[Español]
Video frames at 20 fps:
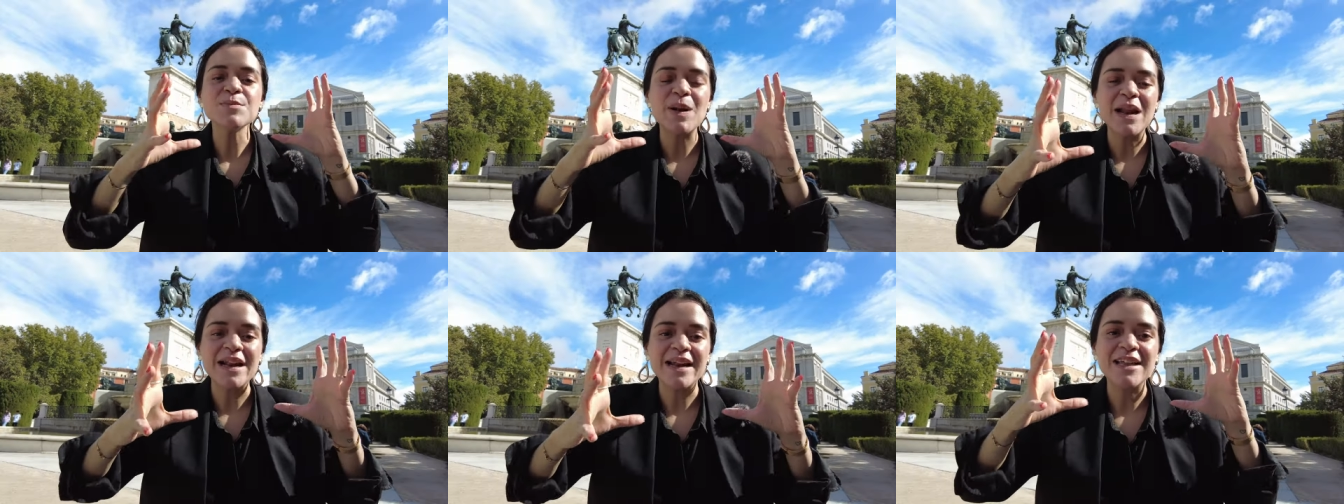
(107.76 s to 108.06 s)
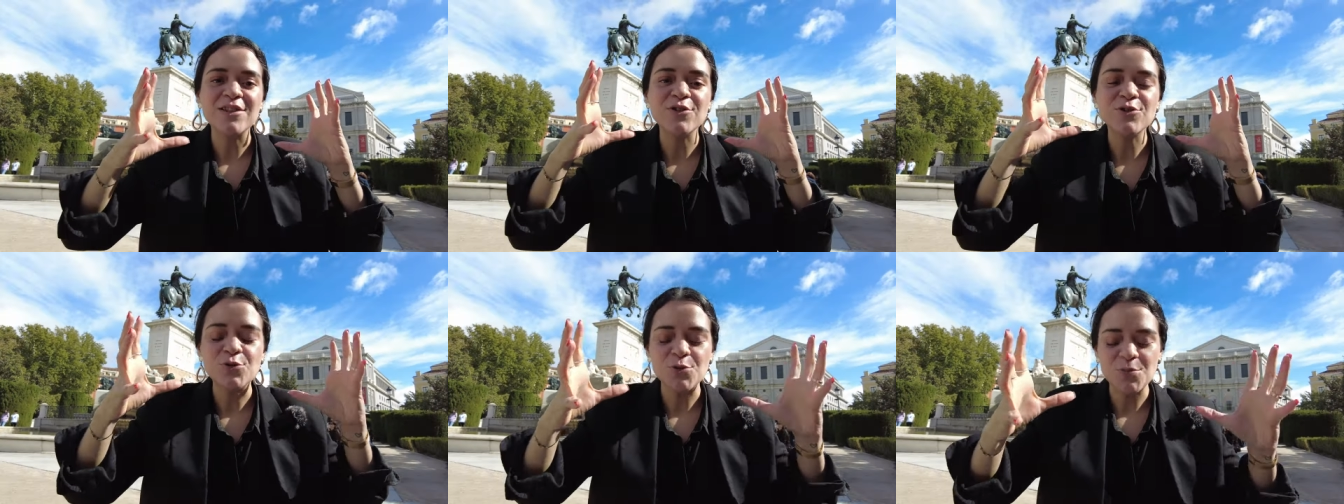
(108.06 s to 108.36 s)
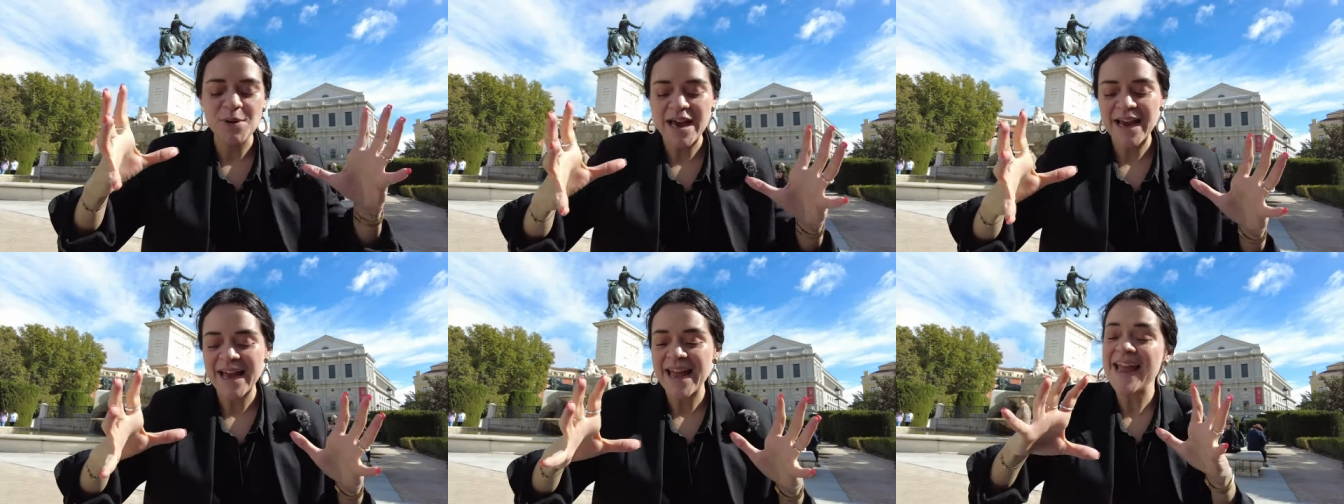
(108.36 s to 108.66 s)
planeando tu
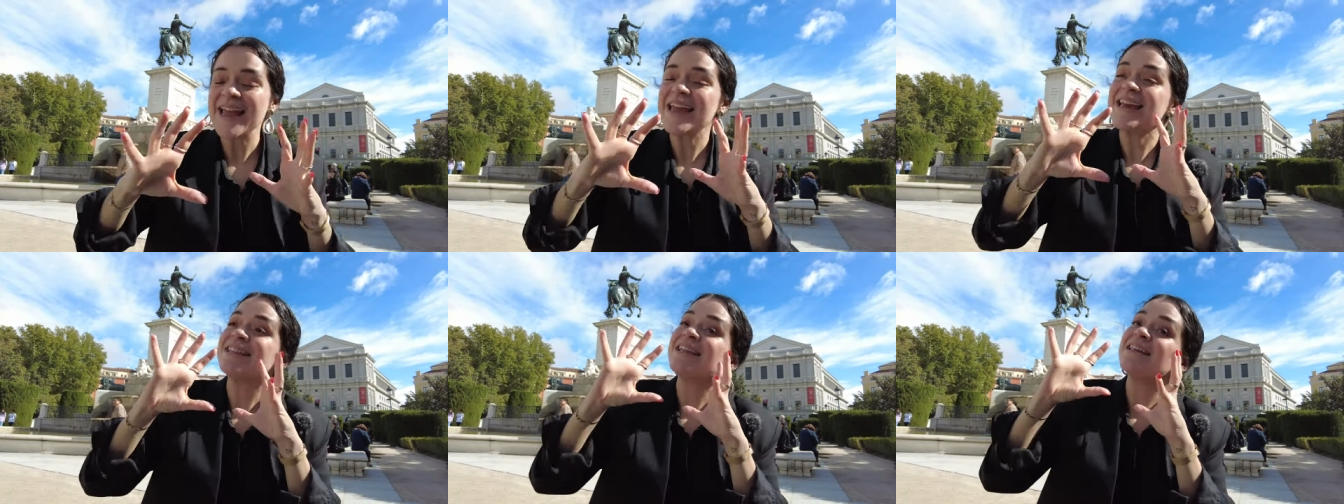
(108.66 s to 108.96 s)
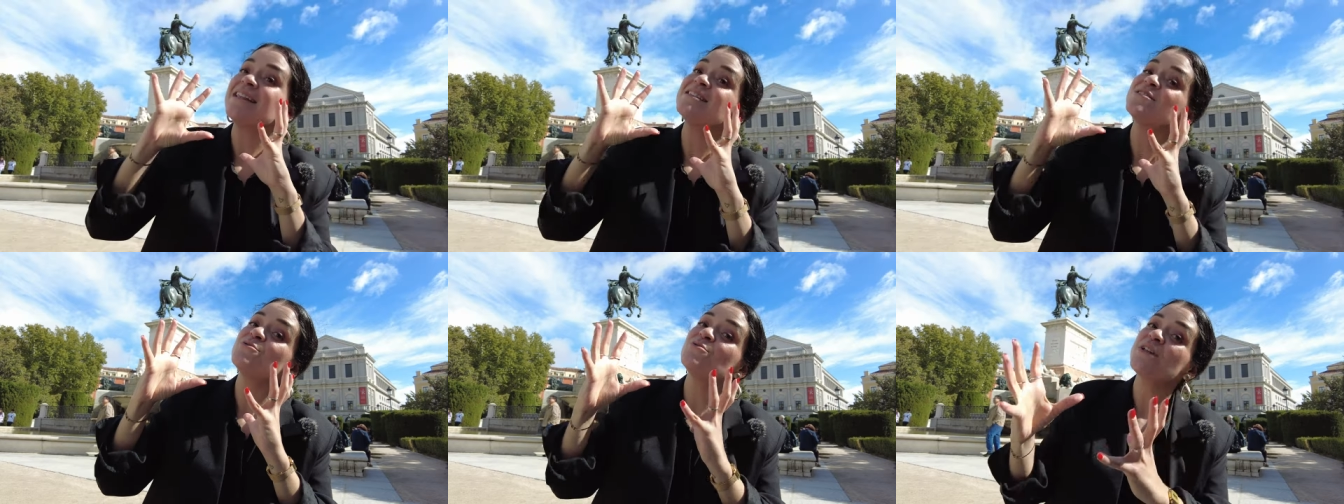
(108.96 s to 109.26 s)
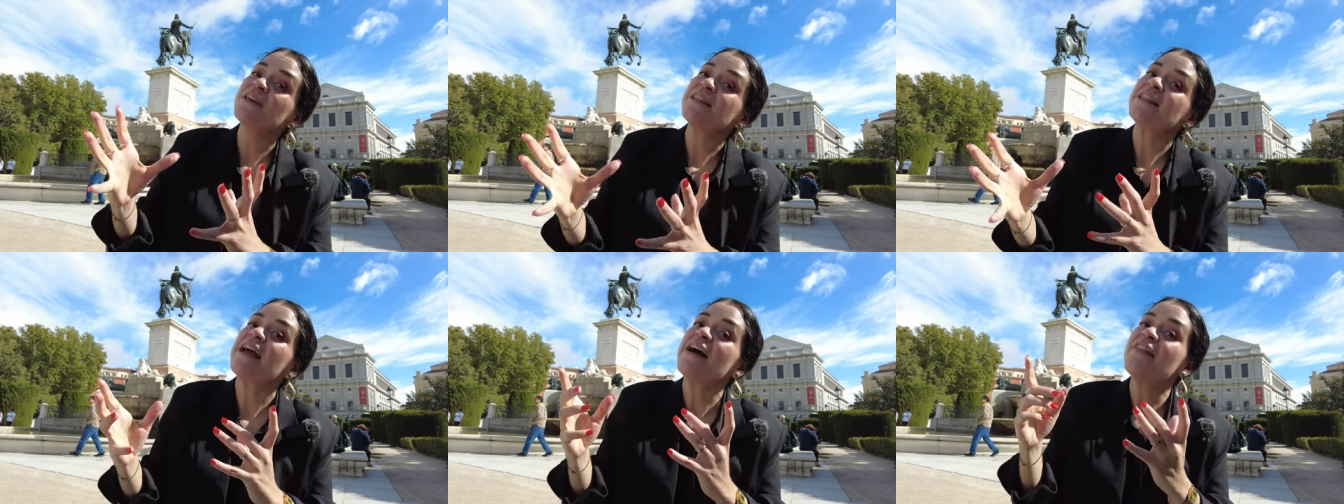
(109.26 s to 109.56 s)
viaje y te des
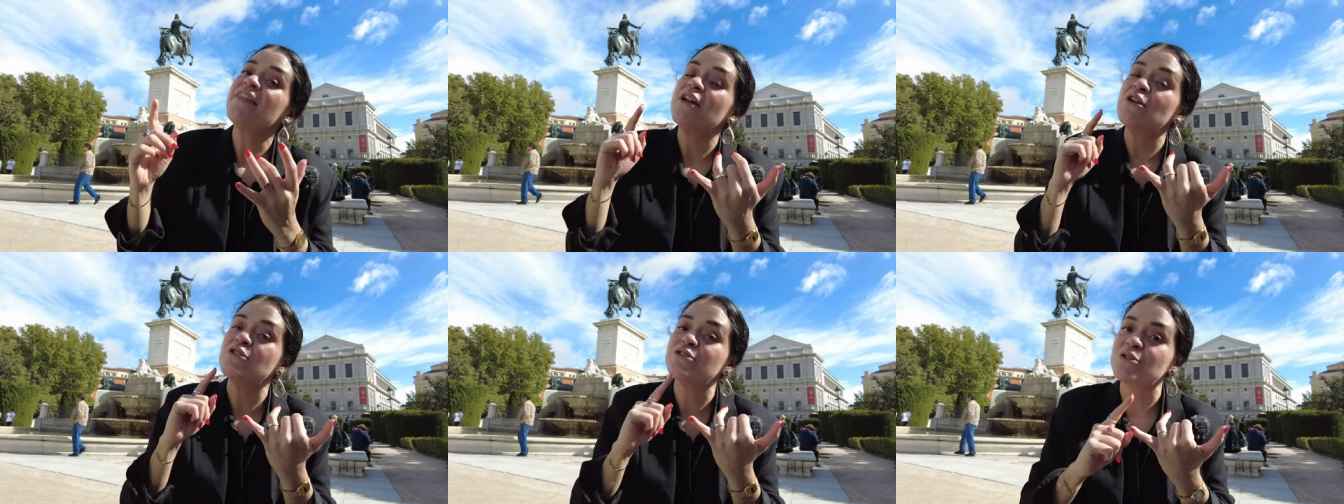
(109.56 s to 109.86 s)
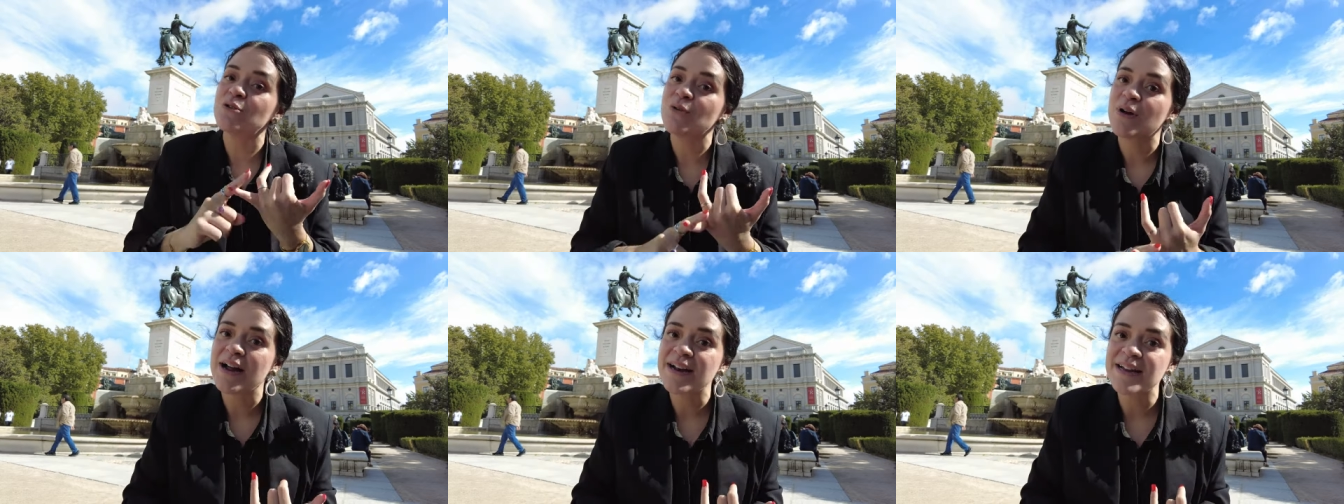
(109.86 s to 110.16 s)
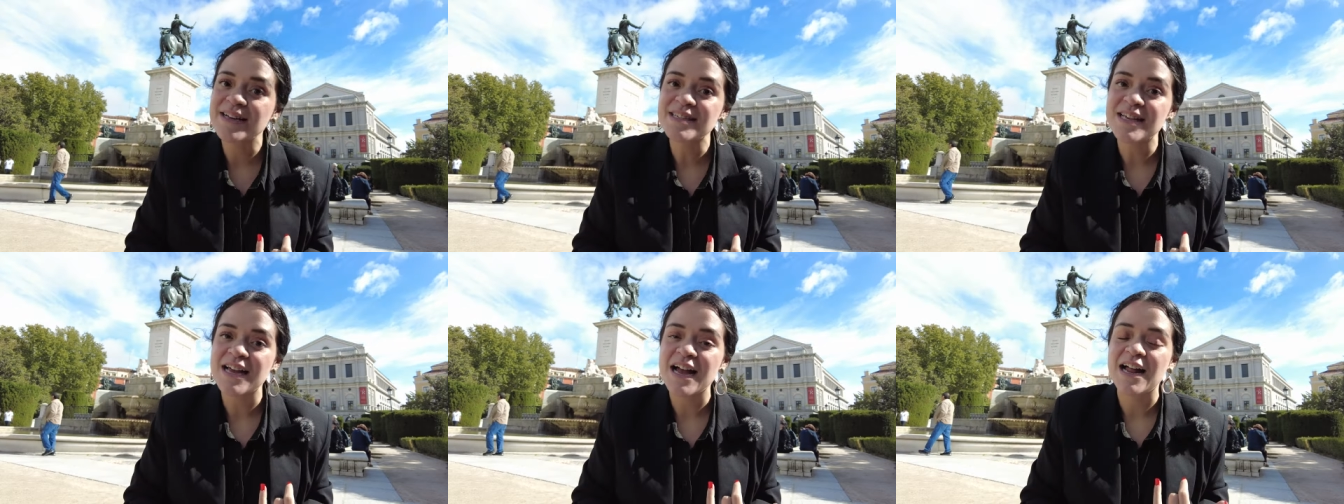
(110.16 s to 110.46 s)
una idea de los lugares